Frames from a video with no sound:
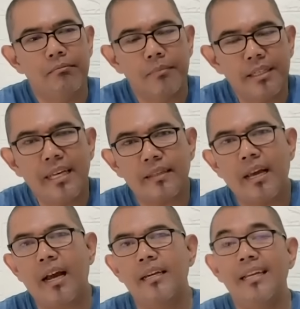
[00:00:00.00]

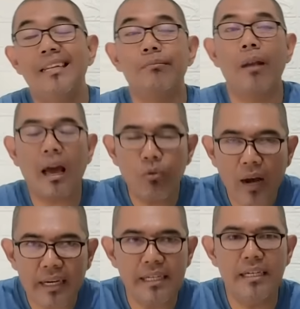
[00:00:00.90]
menyatakan ini,
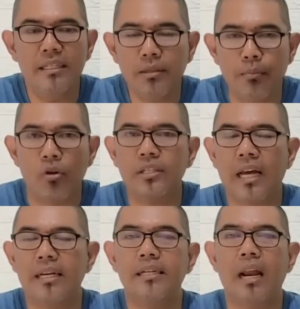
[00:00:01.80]
melakukan ini
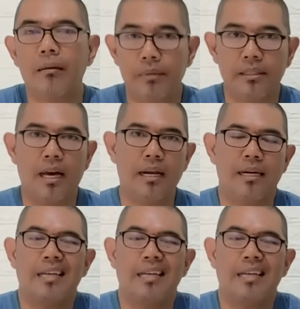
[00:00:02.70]
dijebloskan ke dalam penjara.